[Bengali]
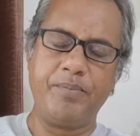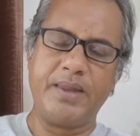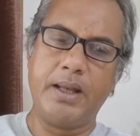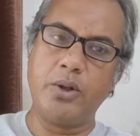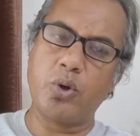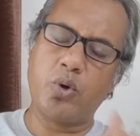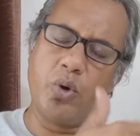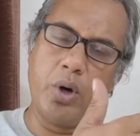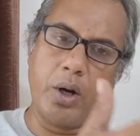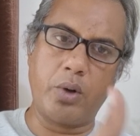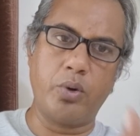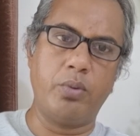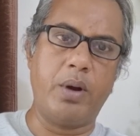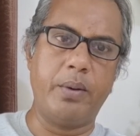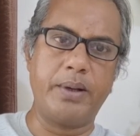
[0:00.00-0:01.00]
কিন্তু কোনো না
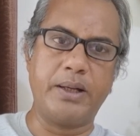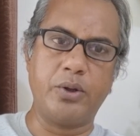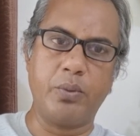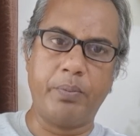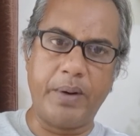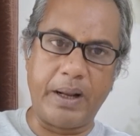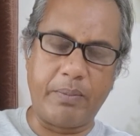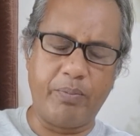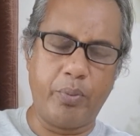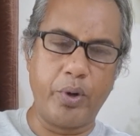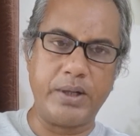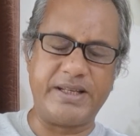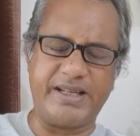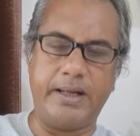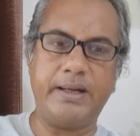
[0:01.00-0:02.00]
কোনোভাবে কিন্তু ব্রেক
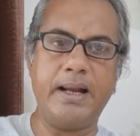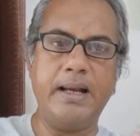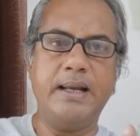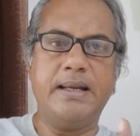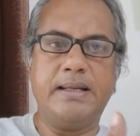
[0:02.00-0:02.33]
পড়েছে এটা